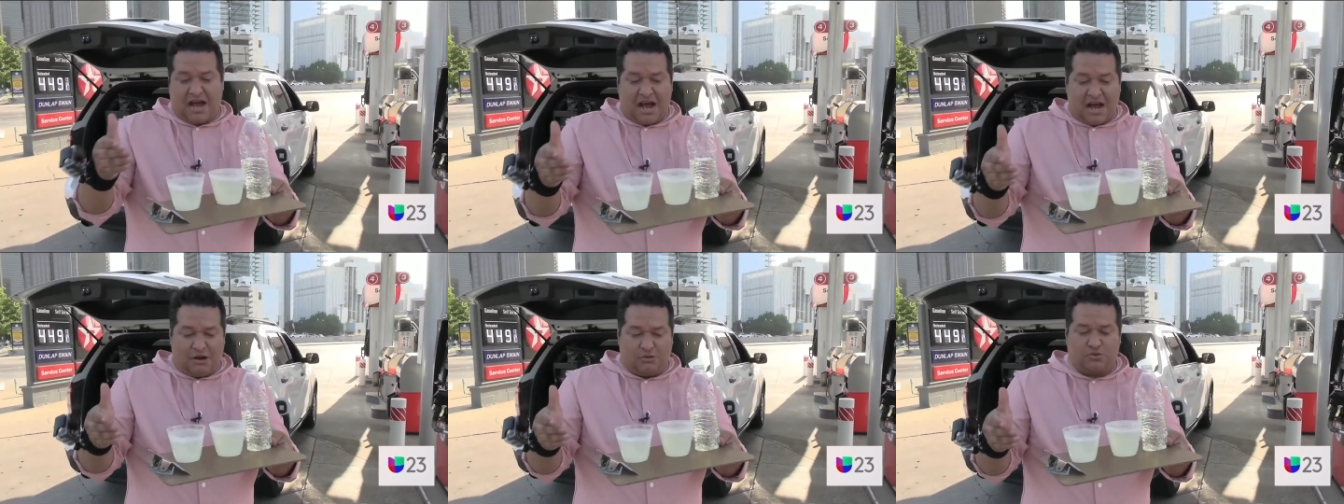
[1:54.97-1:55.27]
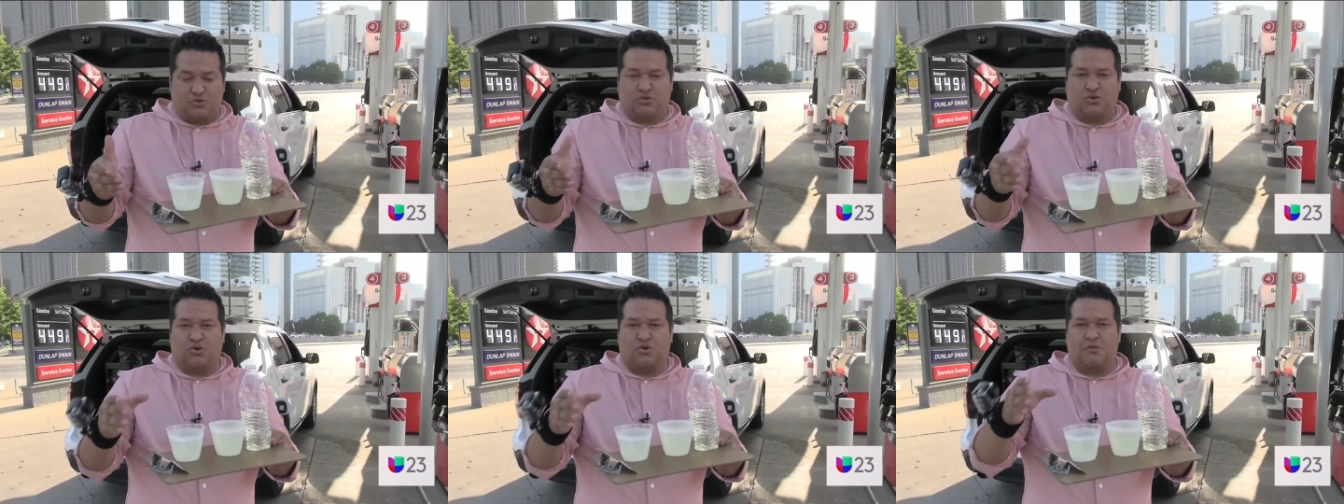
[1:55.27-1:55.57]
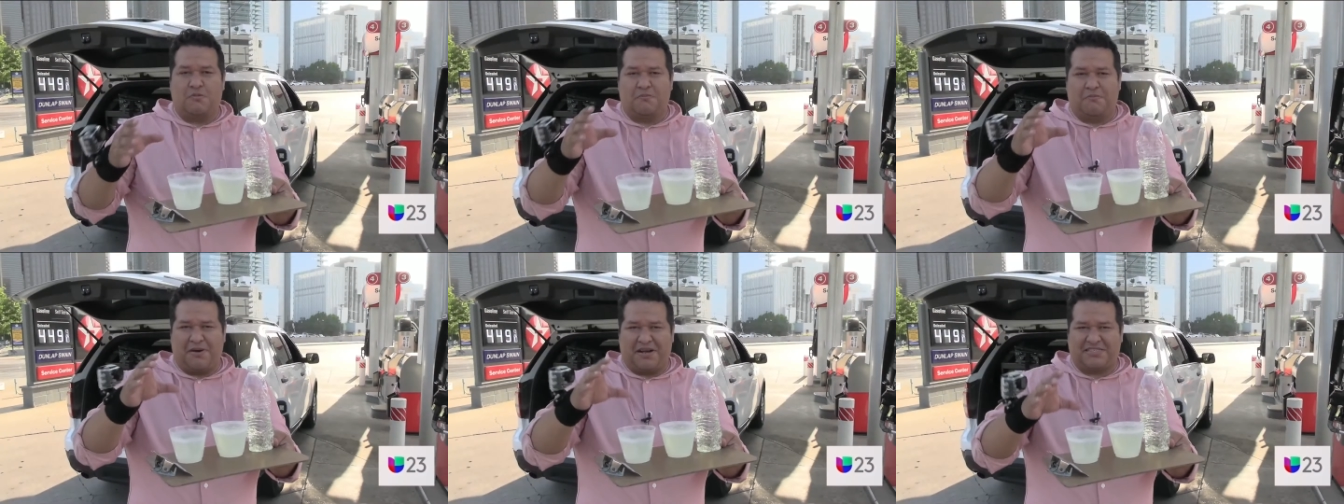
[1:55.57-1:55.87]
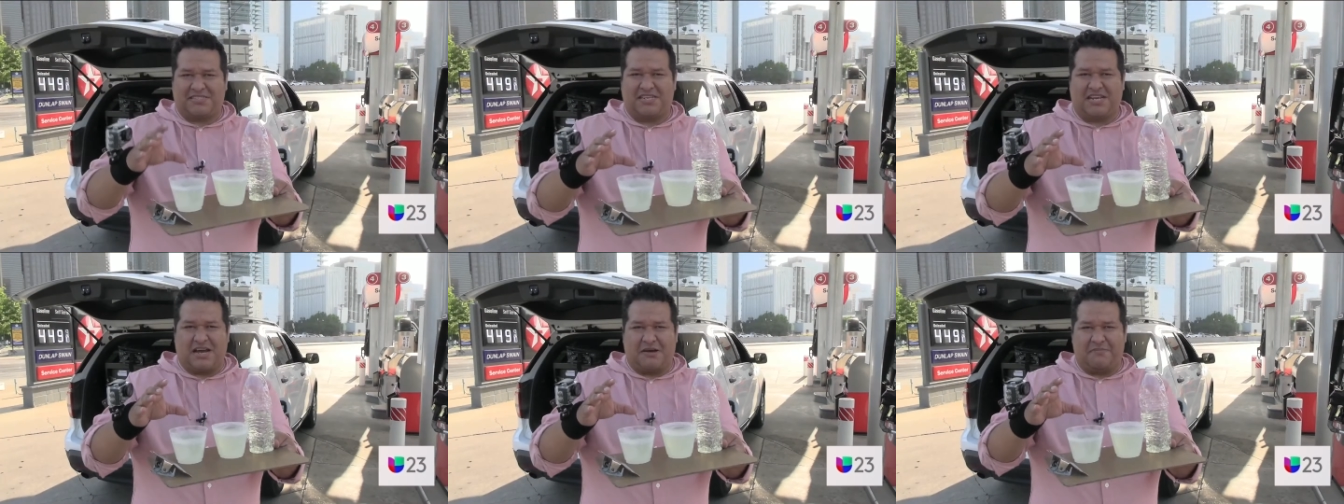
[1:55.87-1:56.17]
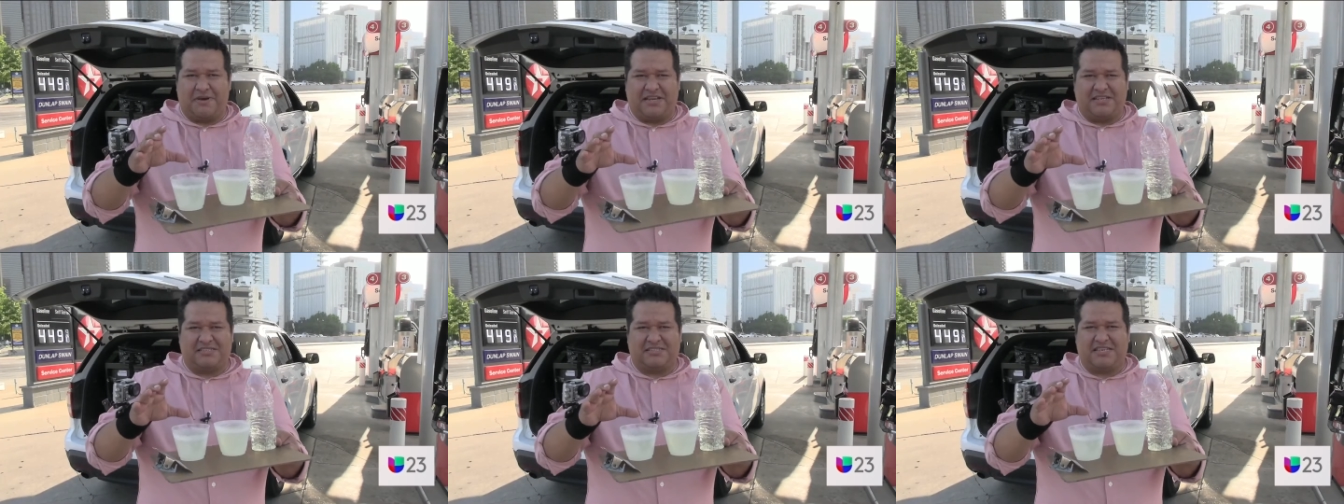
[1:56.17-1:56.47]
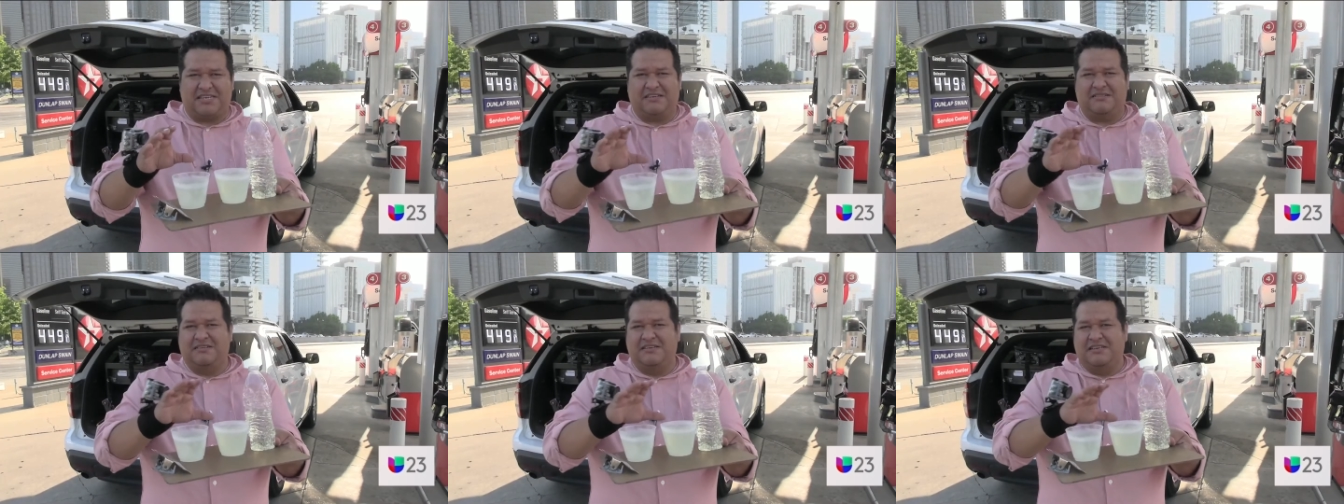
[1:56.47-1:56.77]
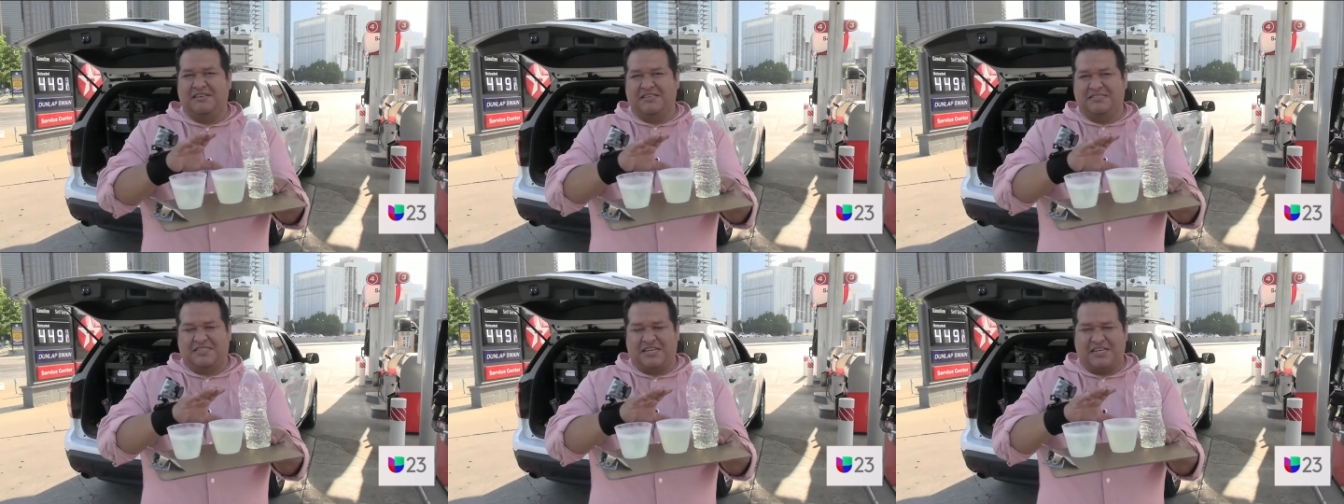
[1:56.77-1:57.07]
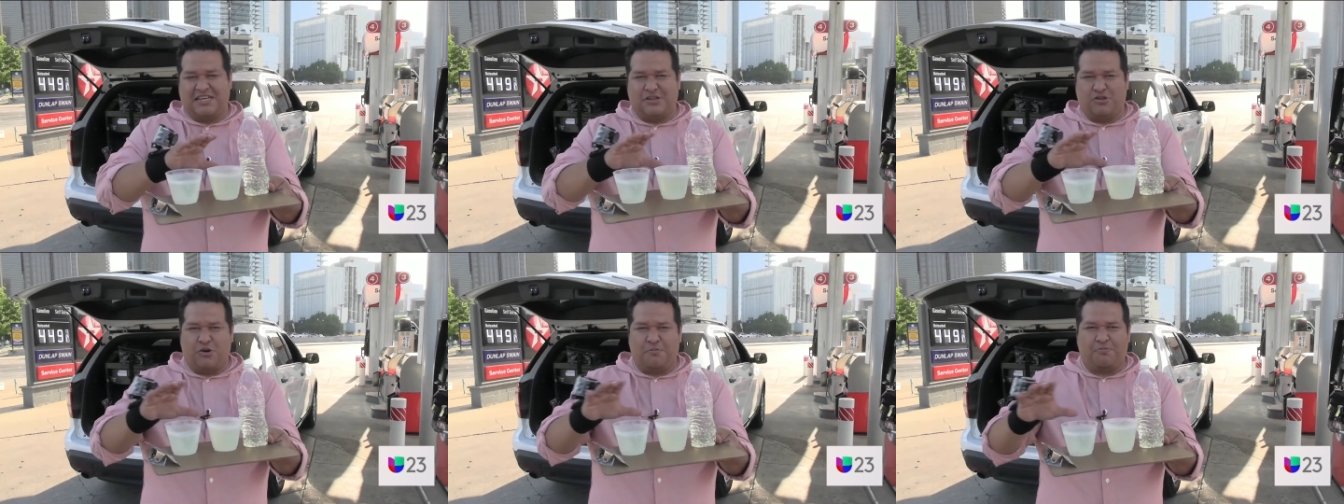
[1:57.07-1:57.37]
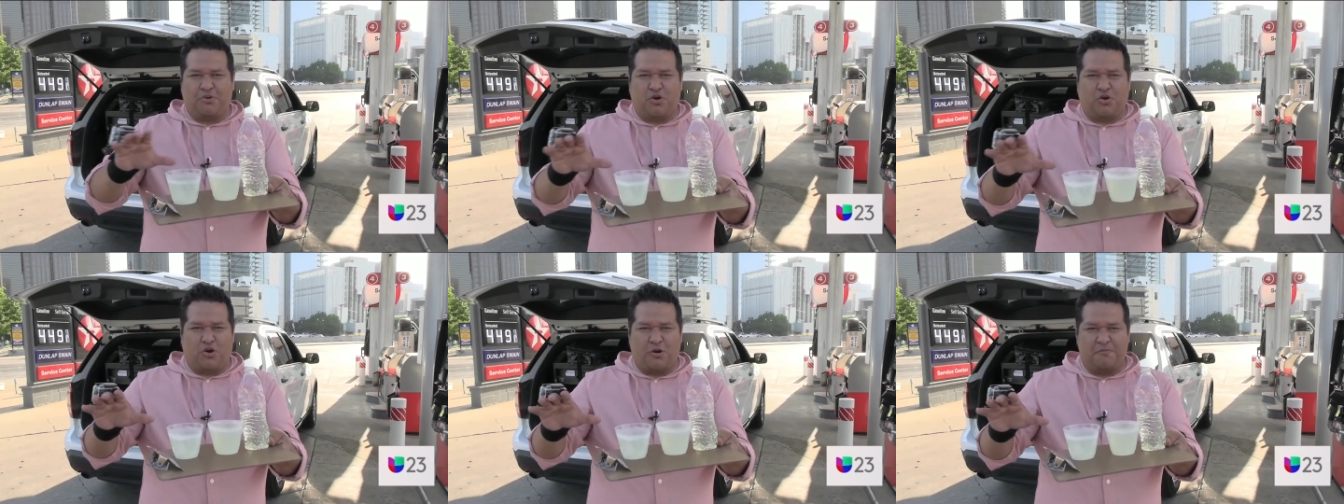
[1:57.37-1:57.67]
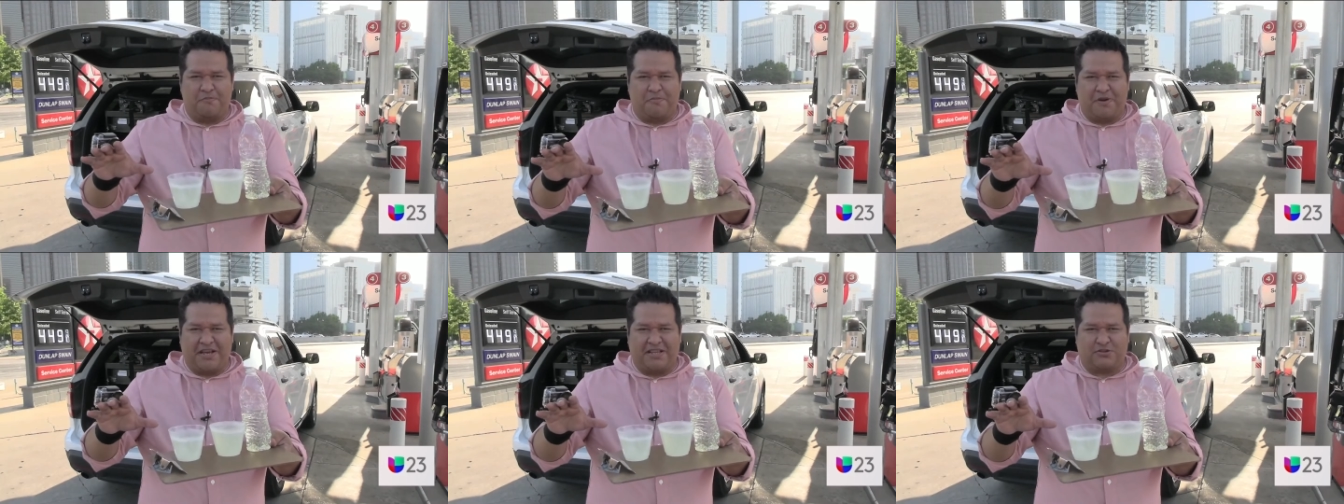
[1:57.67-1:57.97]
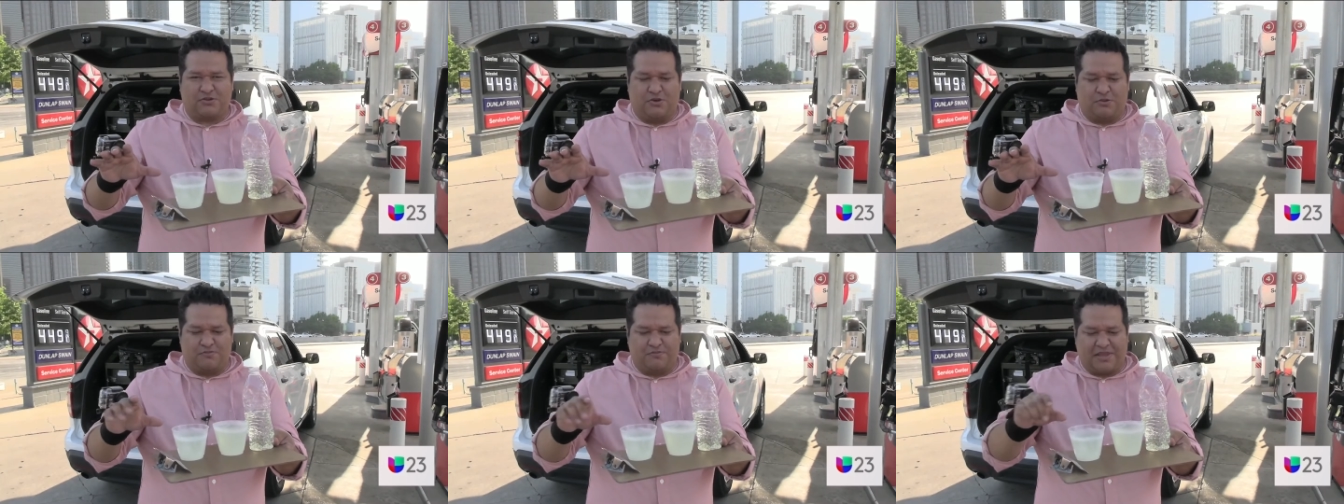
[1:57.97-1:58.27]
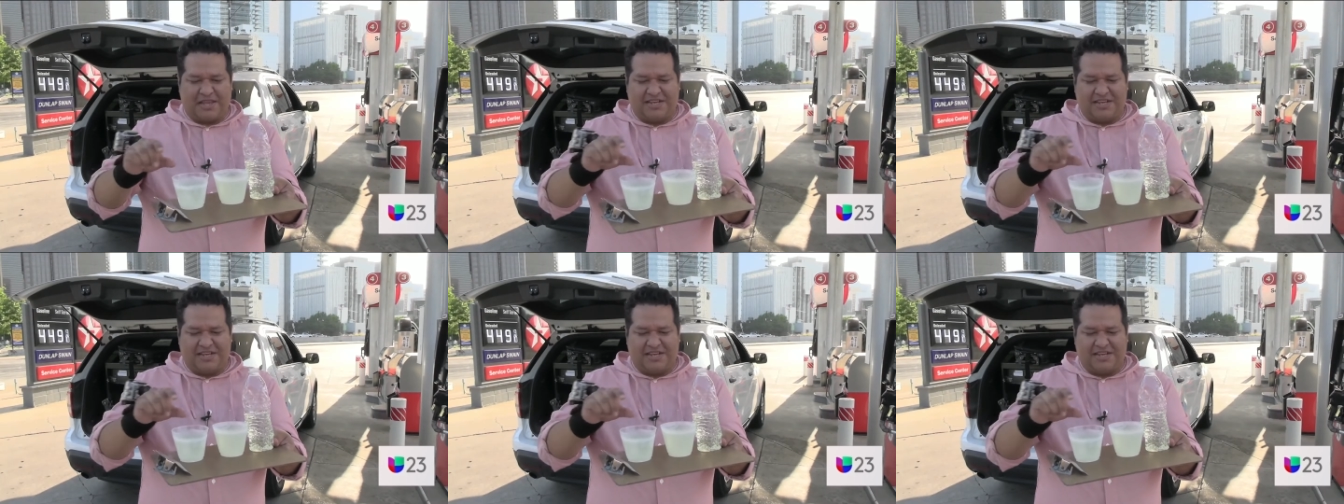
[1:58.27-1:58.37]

auto básicamente se llenó por completo.